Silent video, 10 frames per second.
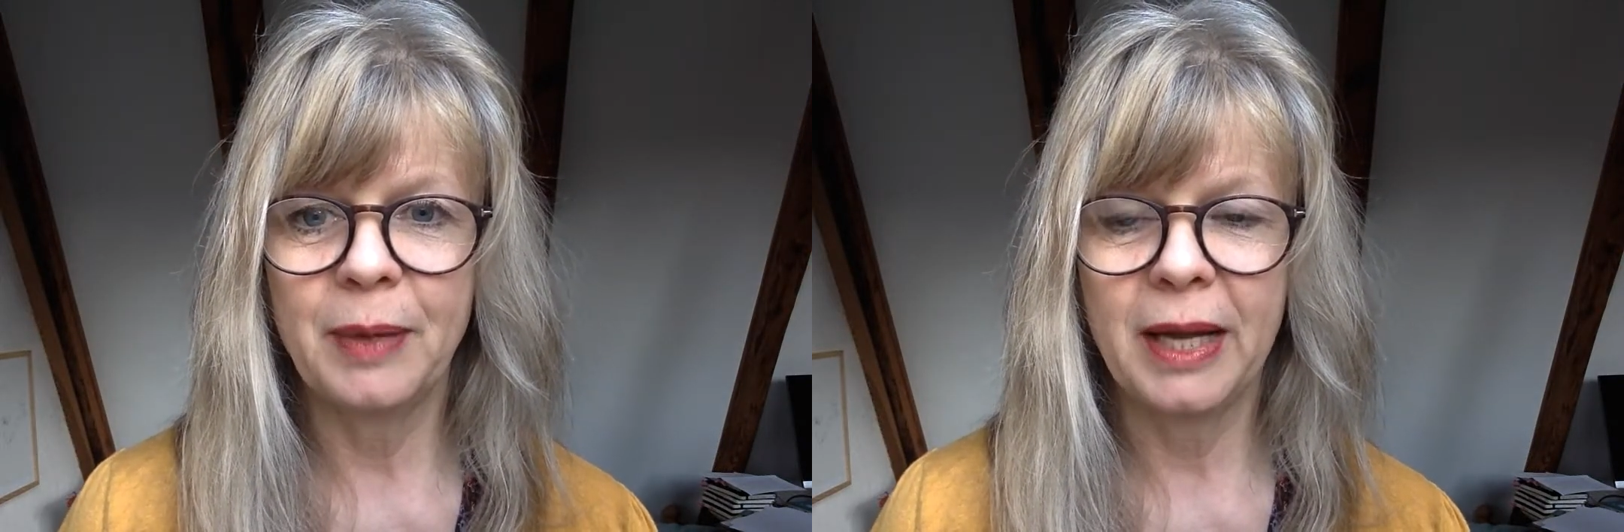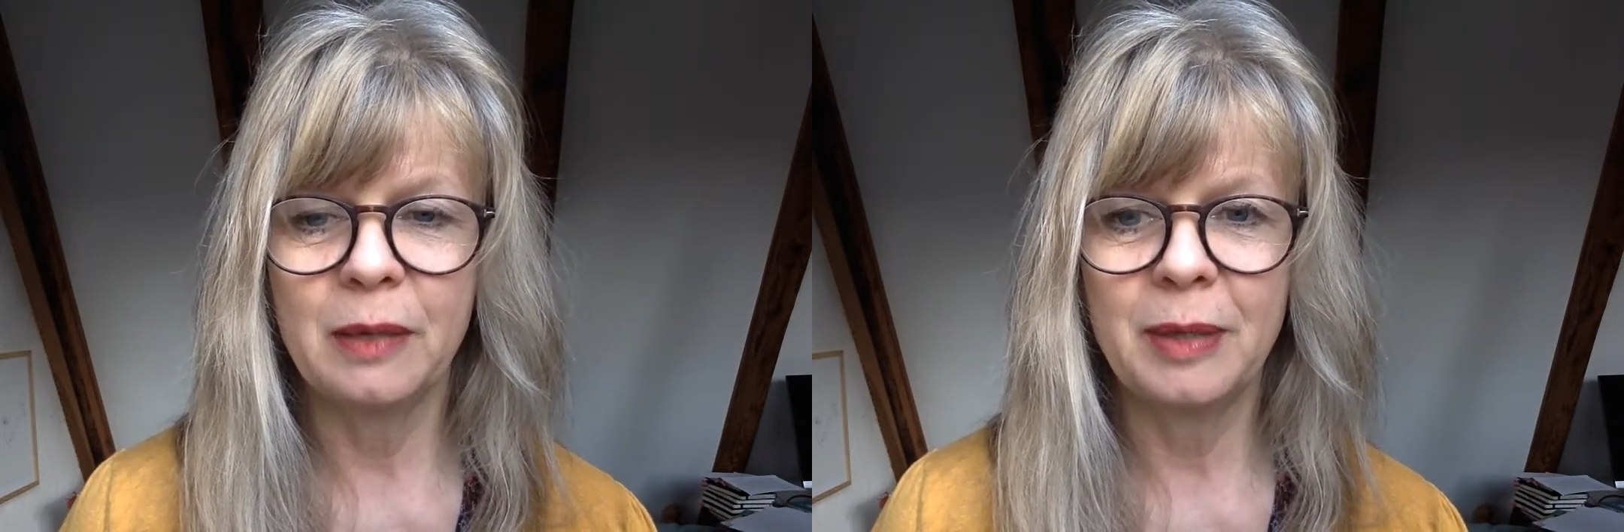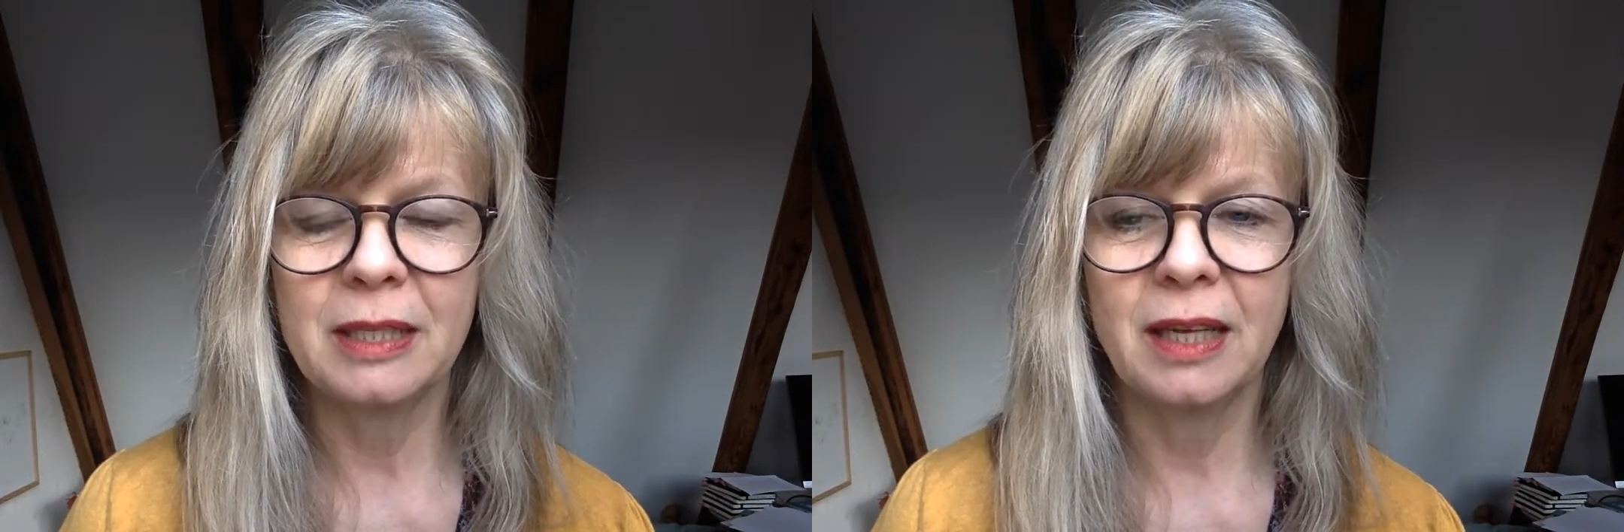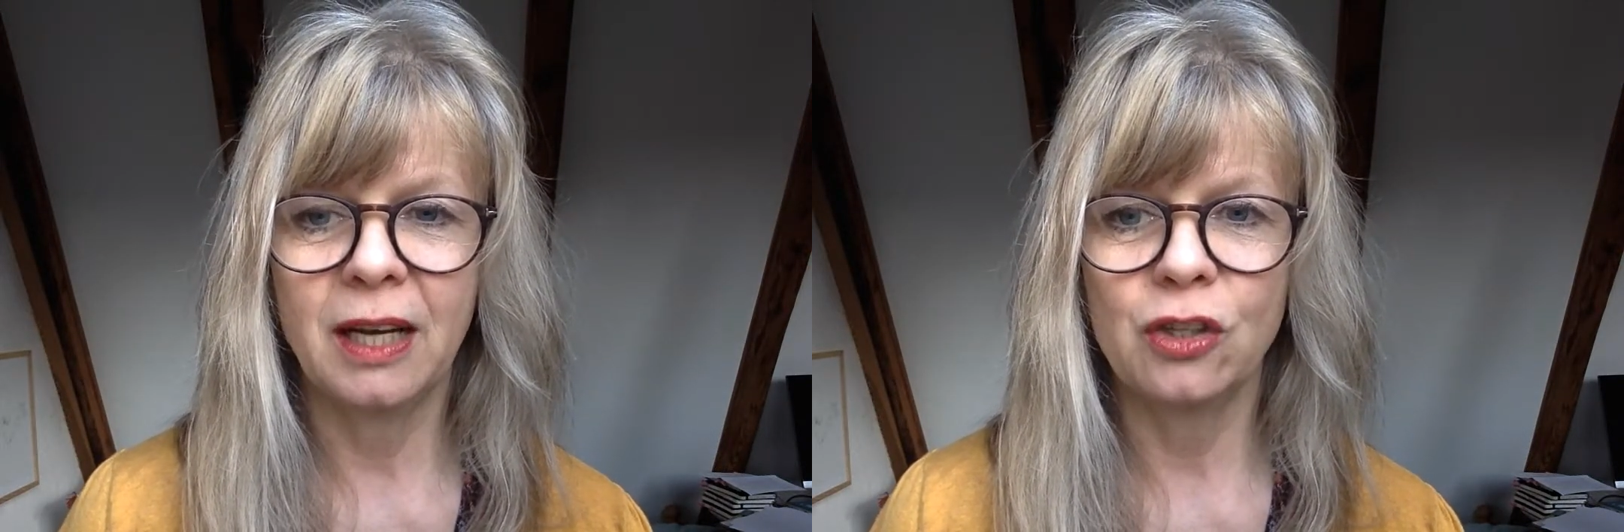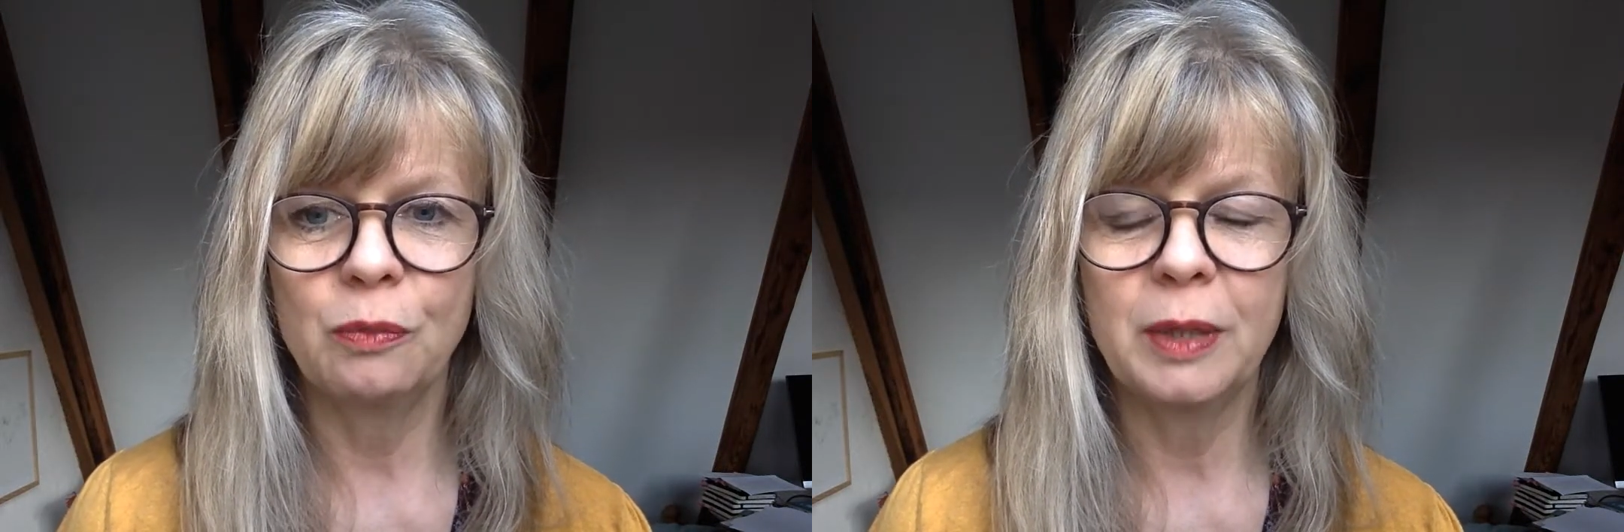eine
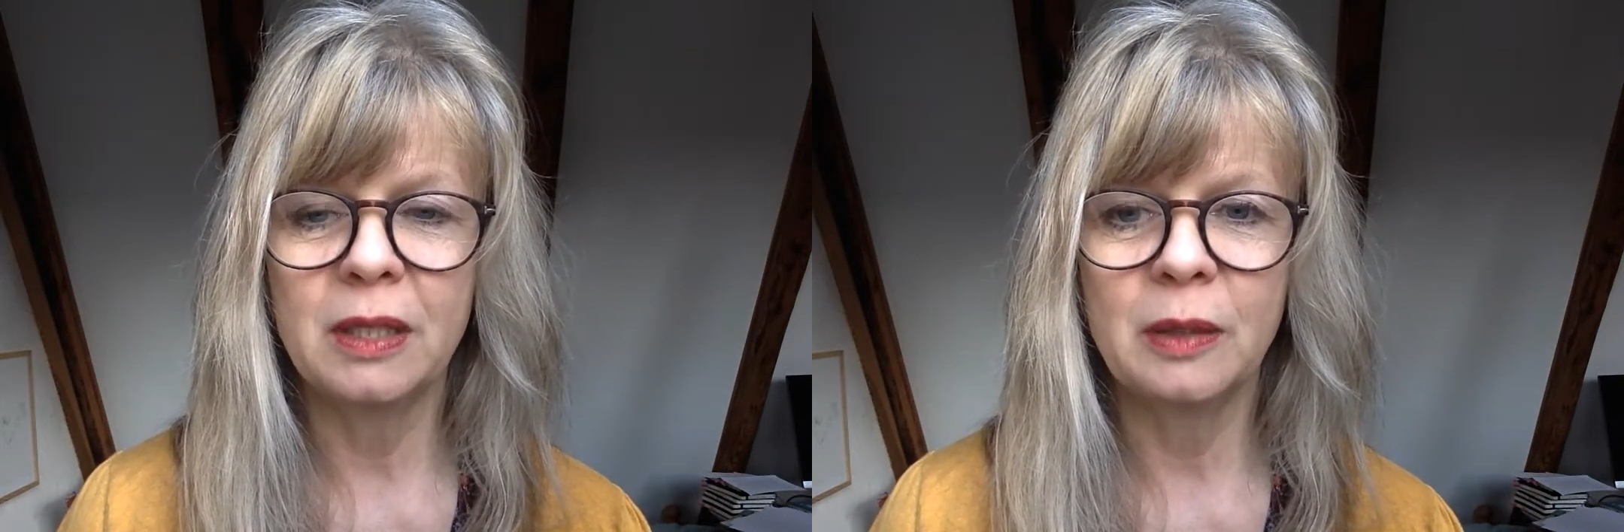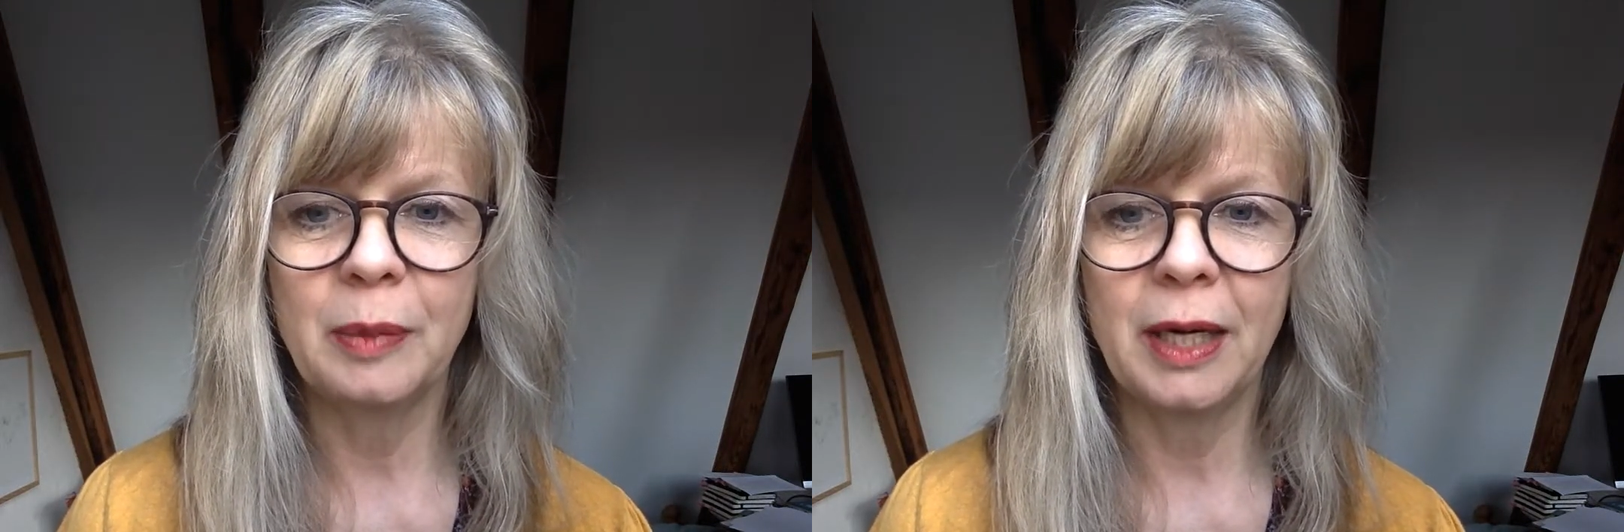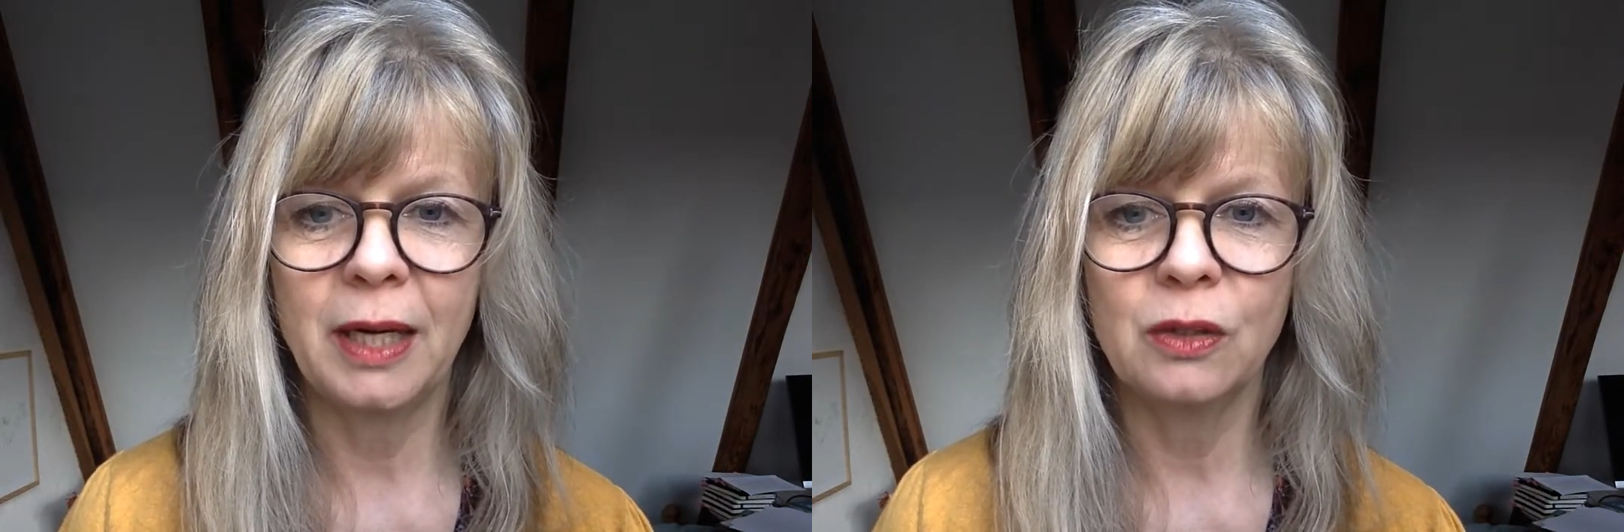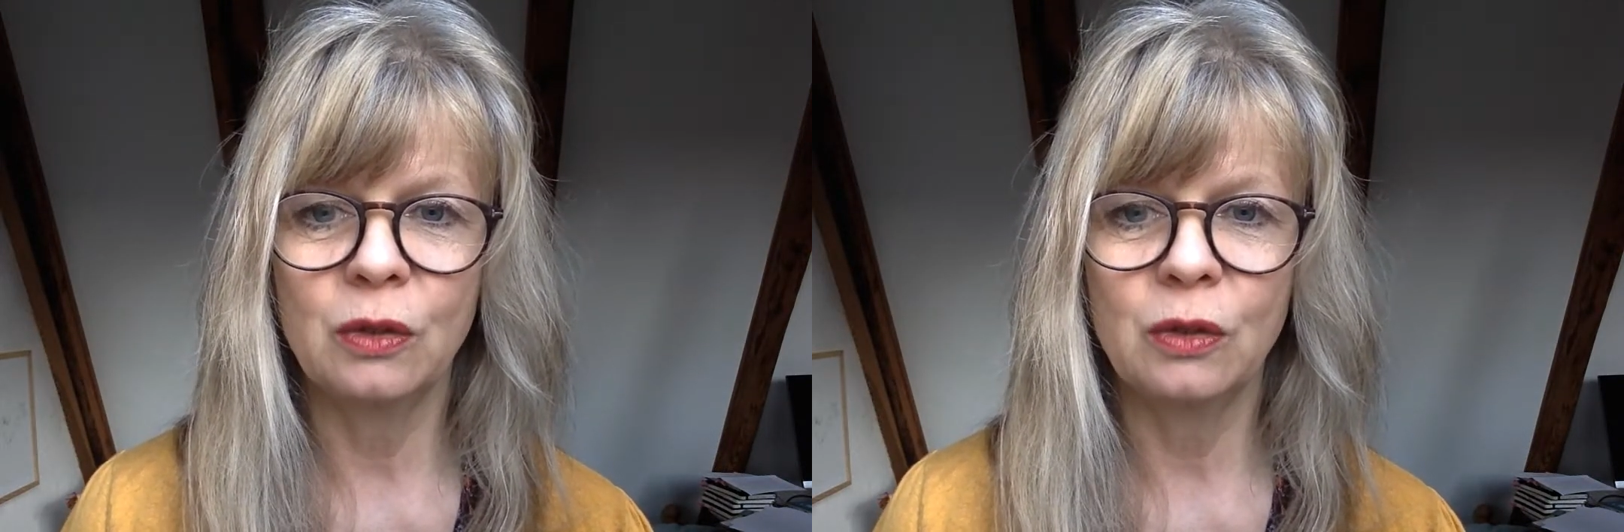Passage mitgebracht